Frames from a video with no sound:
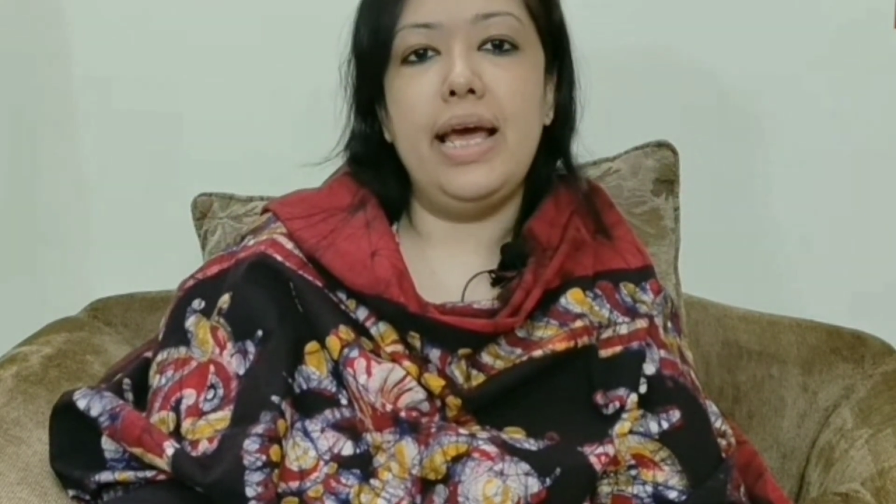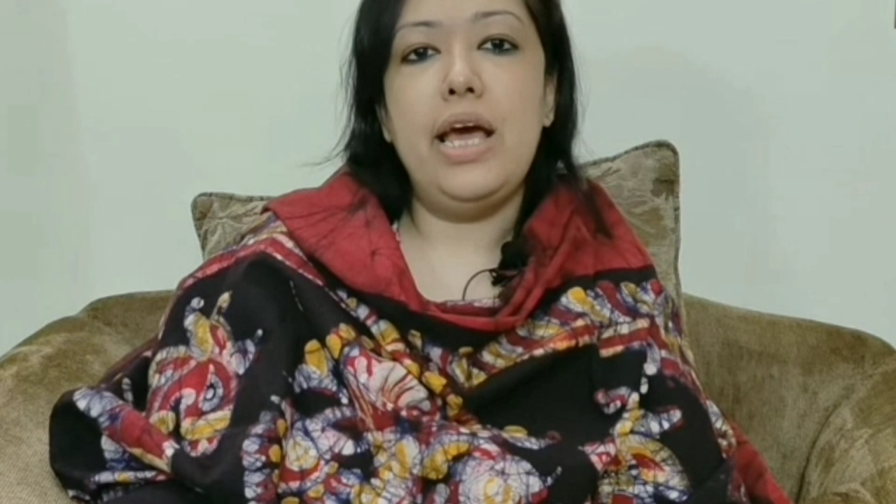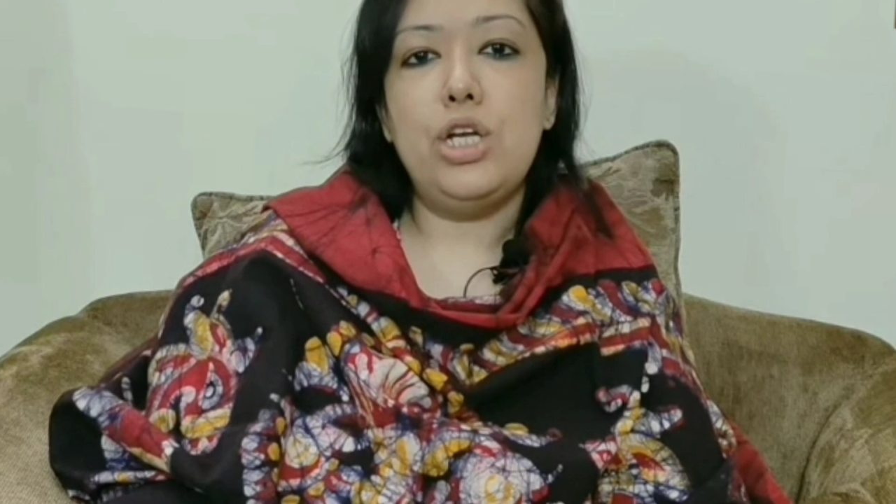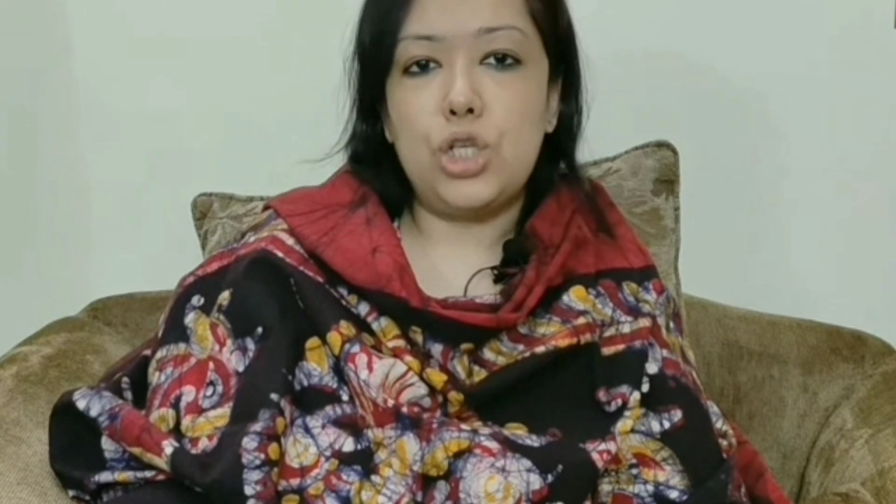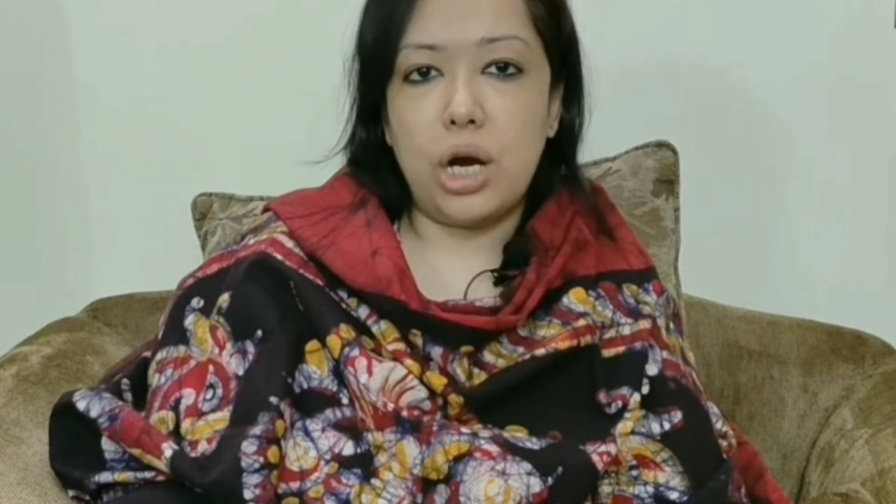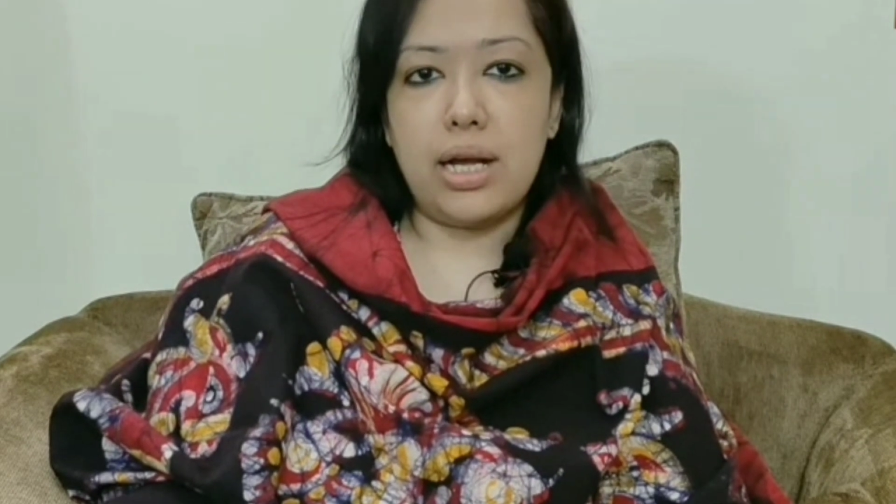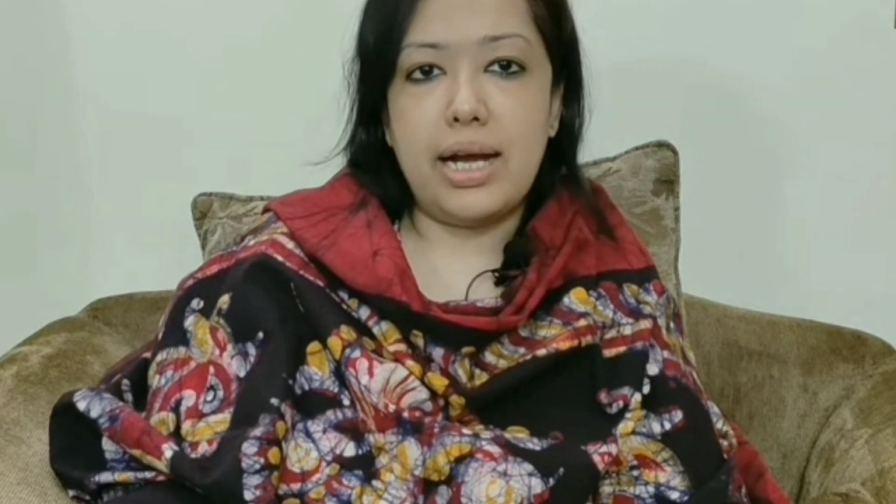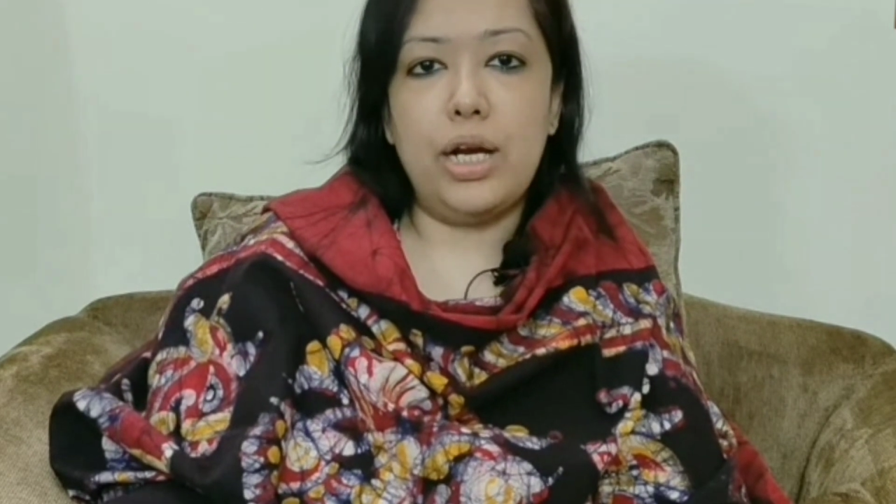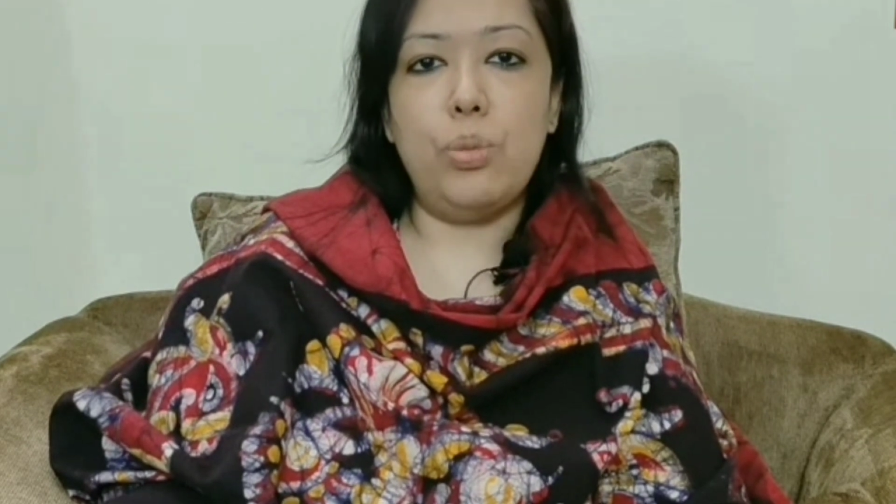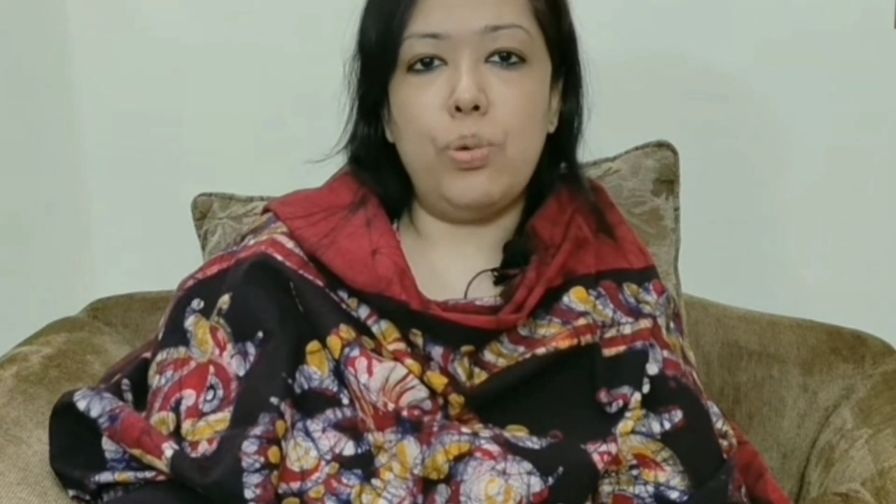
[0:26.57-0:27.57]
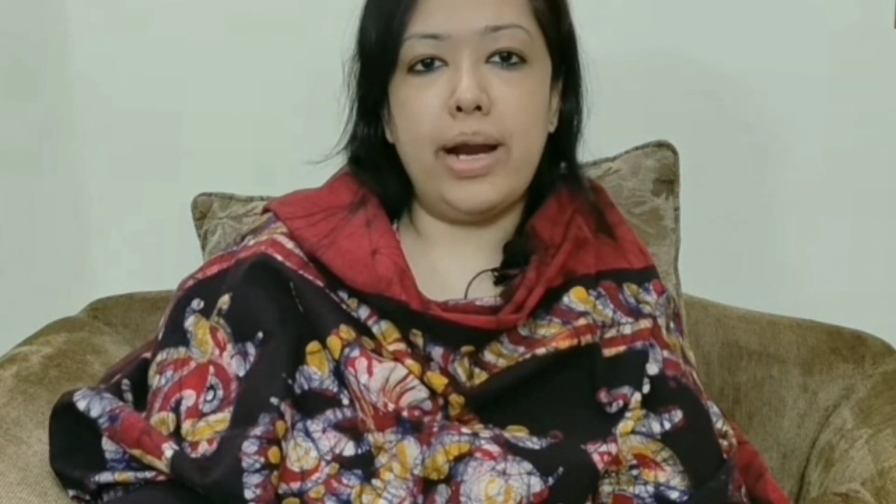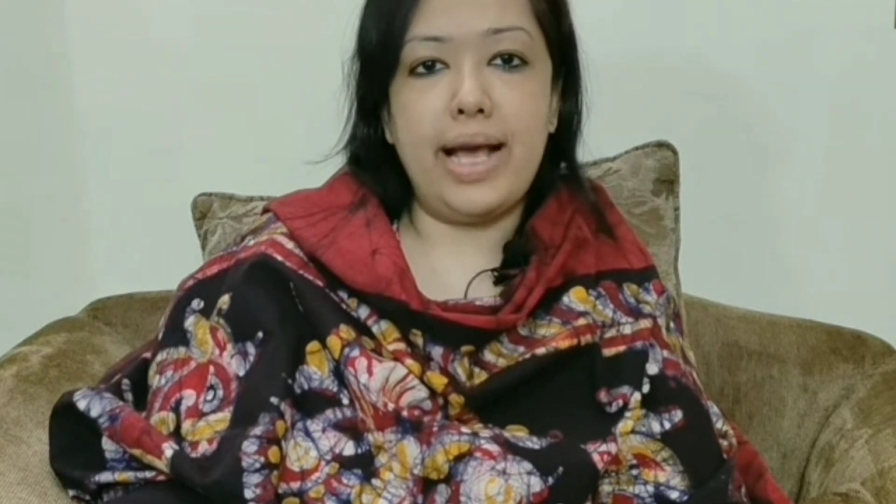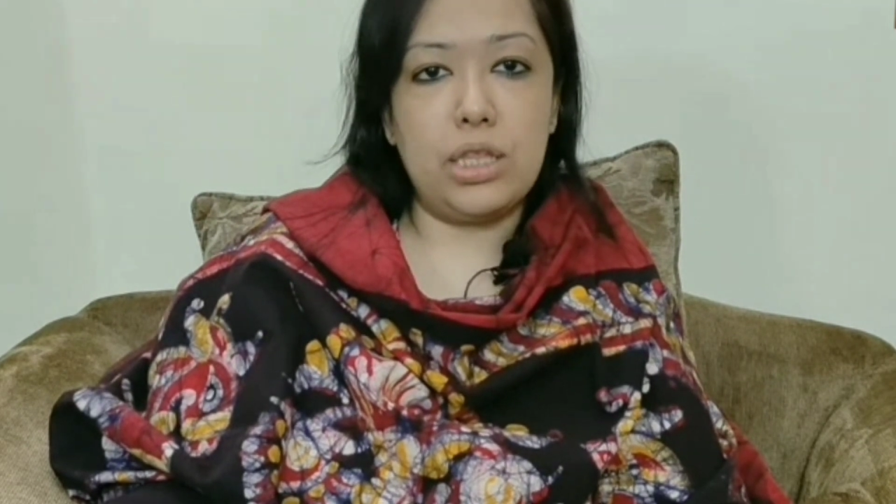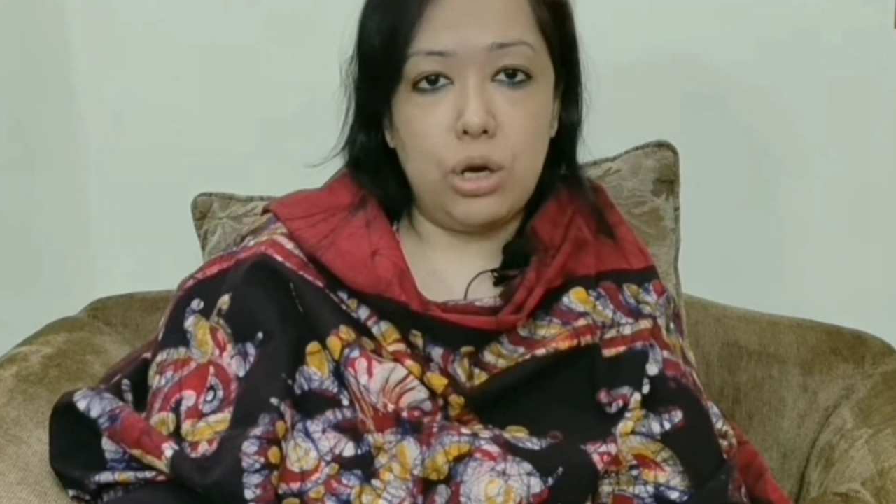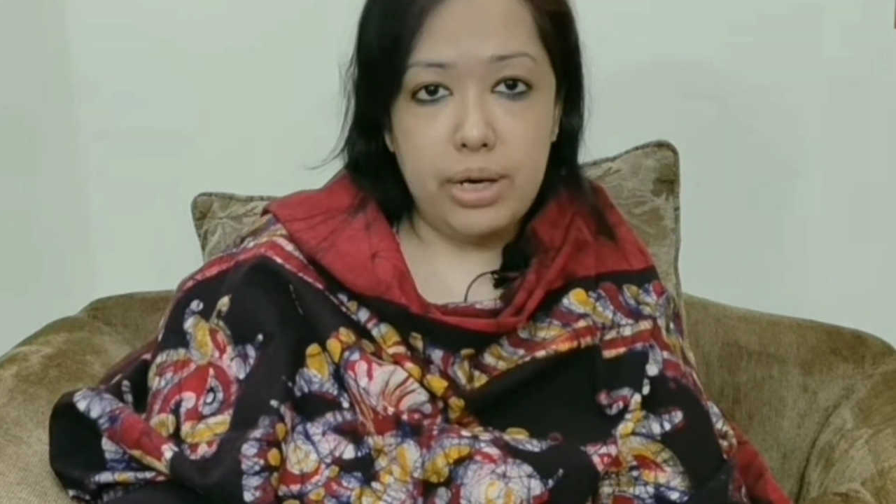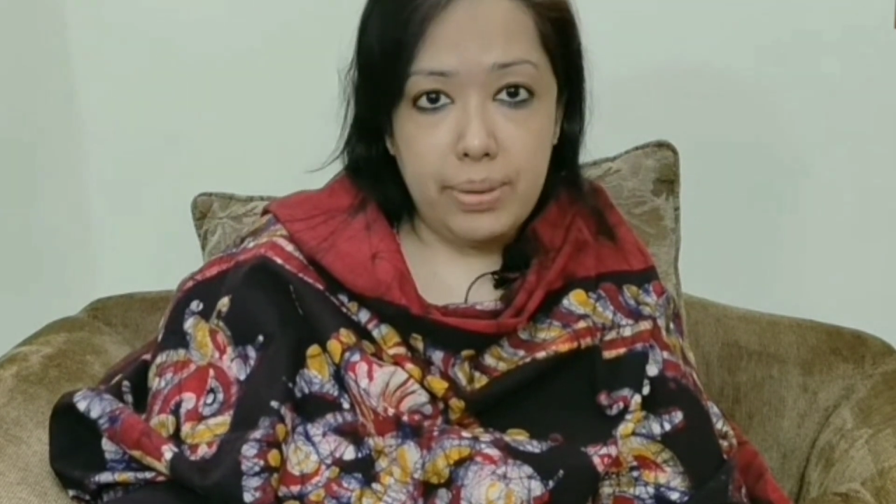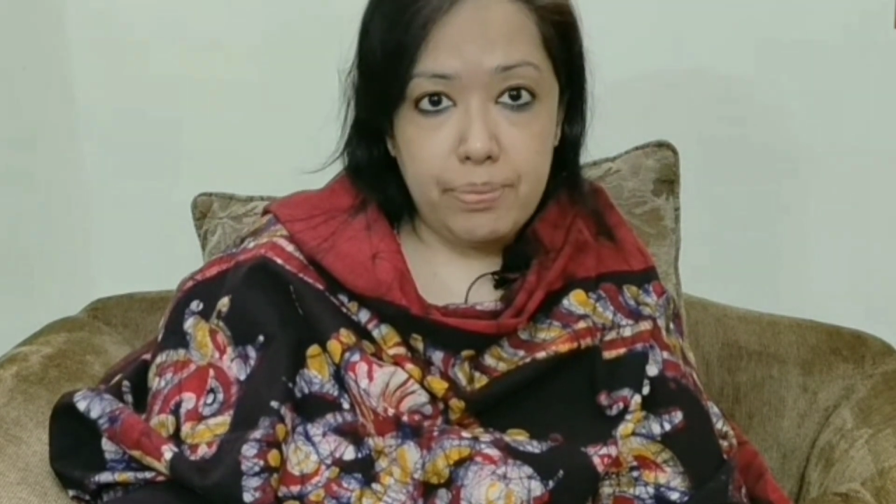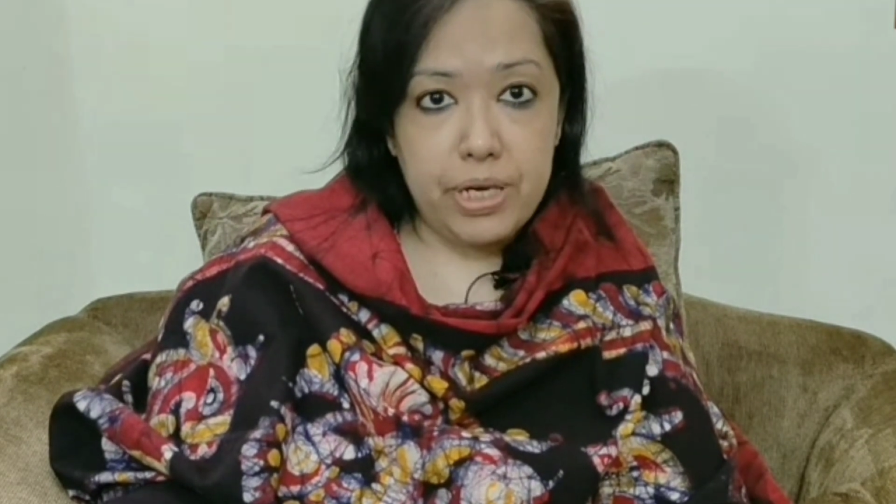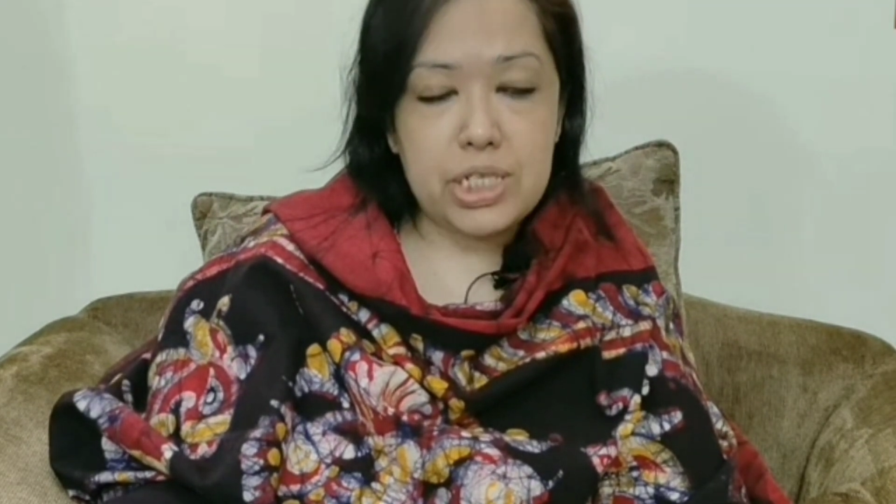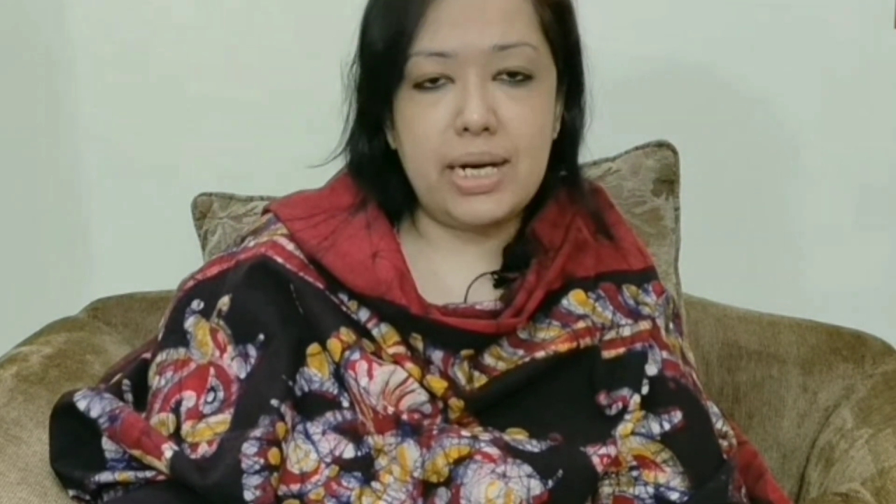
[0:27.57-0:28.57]
সরকারের উপর এক ধরনের
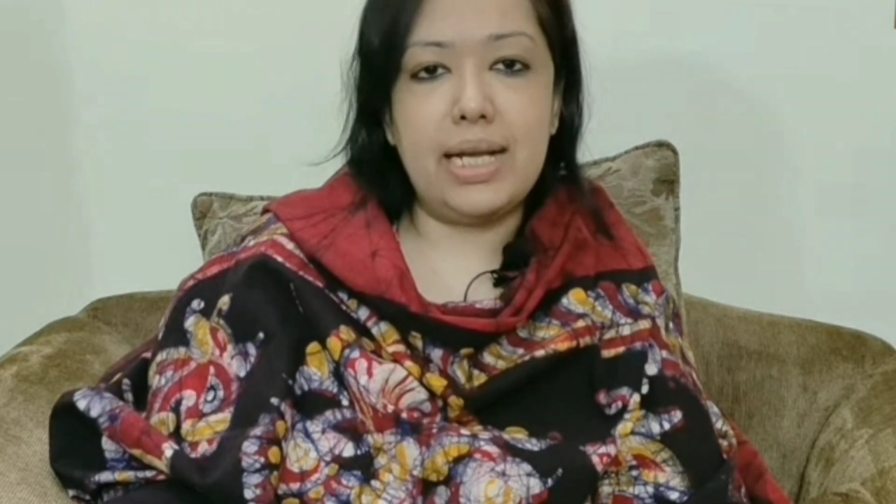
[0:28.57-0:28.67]
প্রেশার